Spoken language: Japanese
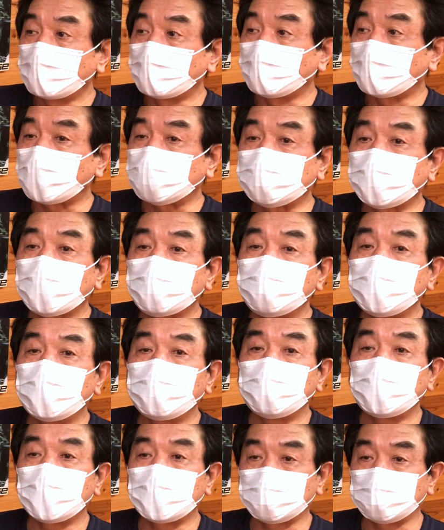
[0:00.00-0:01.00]
マスケン
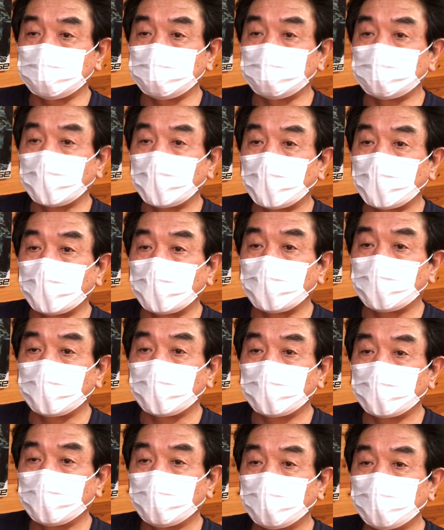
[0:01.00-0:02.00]
BBS、
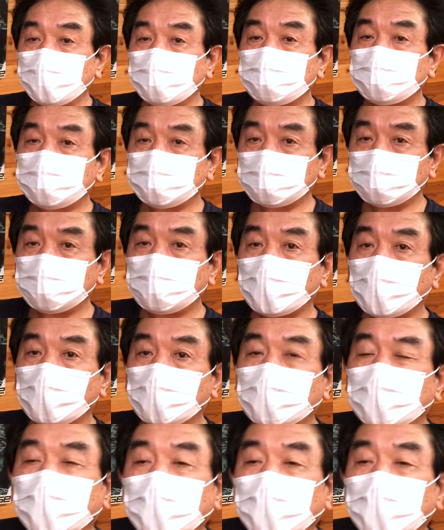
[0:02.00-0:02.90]
ボリューム2を、